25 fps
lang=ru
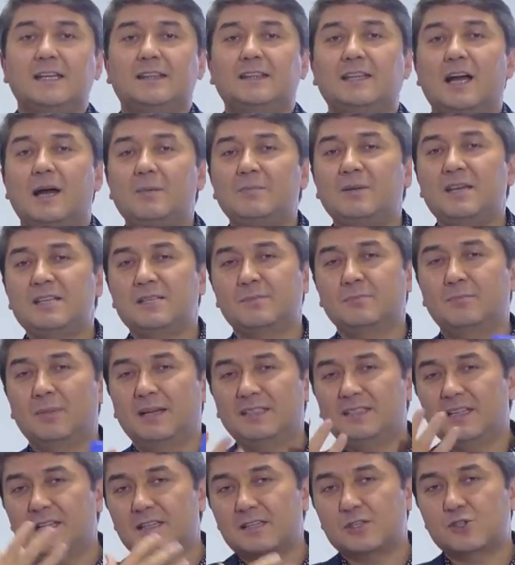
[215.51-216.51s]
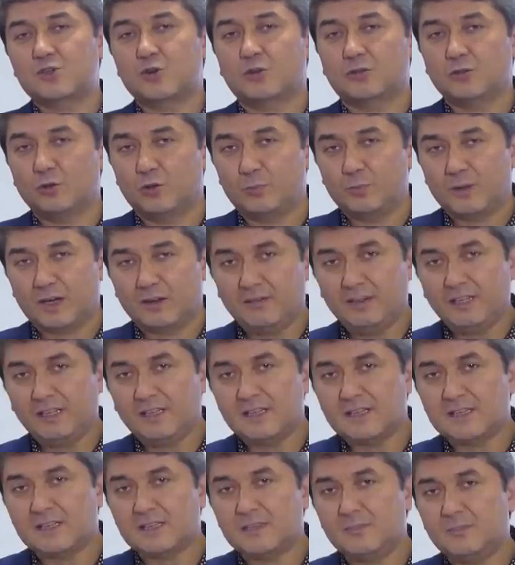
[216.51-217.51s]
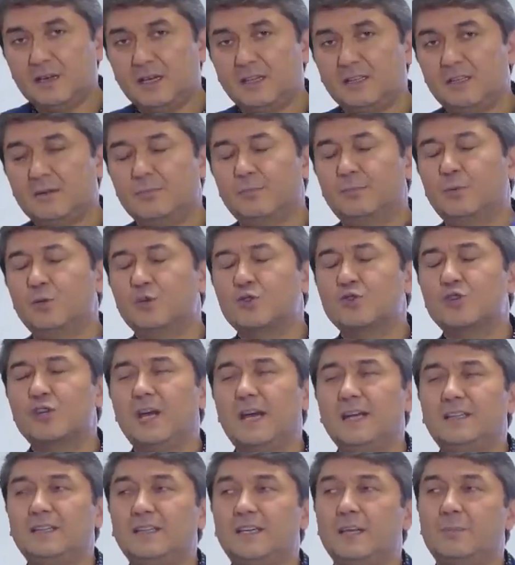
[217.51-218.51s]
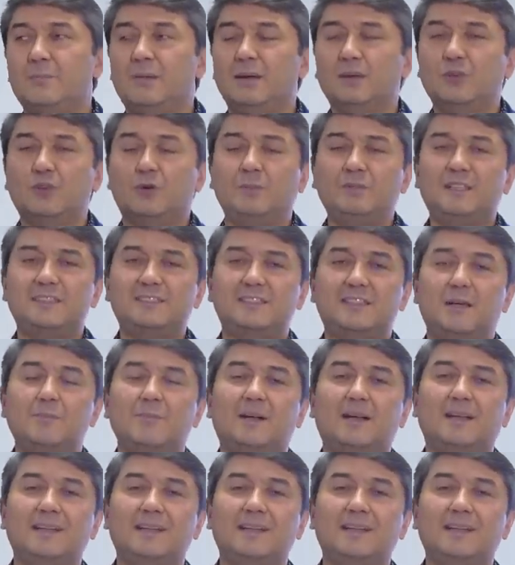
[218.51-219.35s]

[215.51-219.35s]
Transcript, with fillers: там есть модель счета управления семейный бюджет, и потом есть там,